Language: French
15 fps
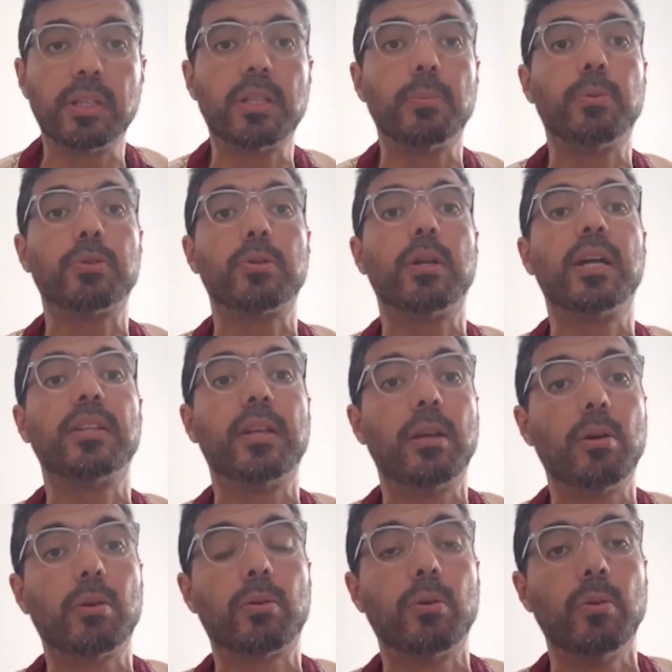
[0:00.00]
C'est pour cela
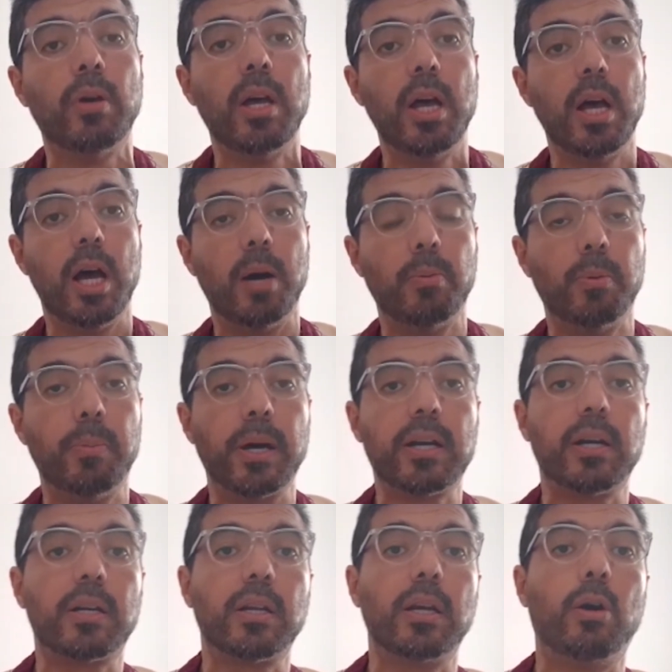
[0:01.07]
d'ailleurs que Abu
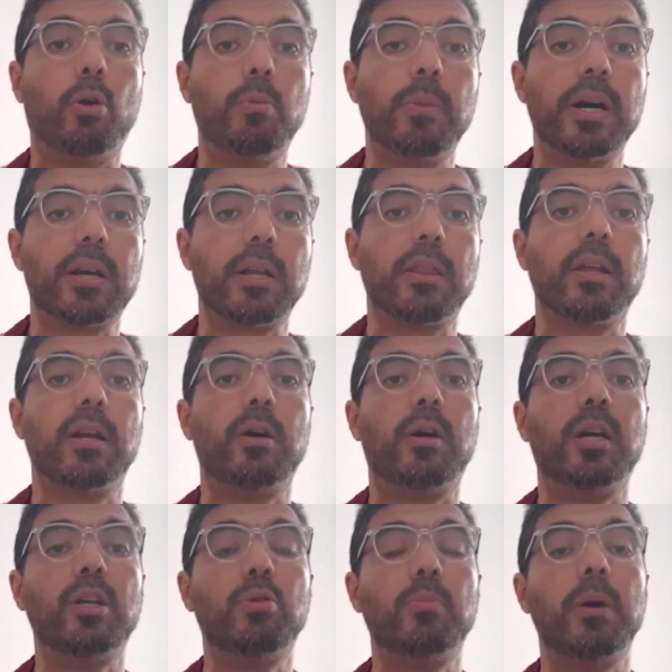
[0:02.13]
Bakr et Omar,
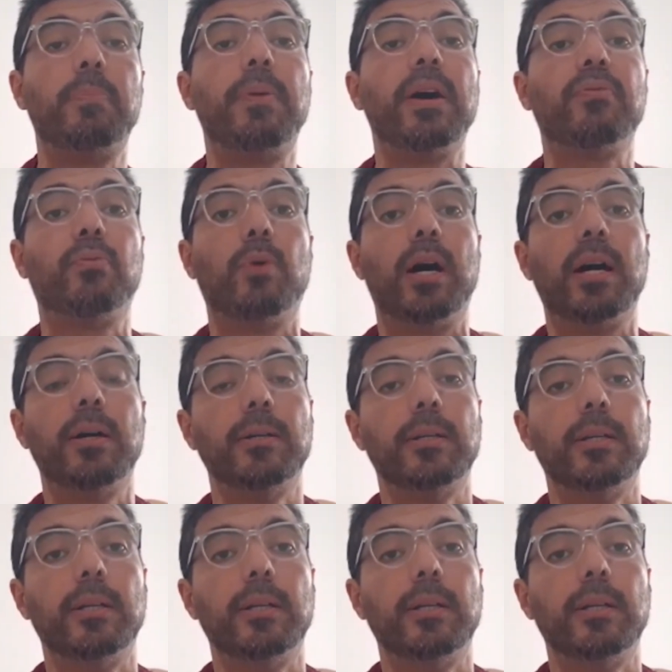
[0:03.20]
parfois,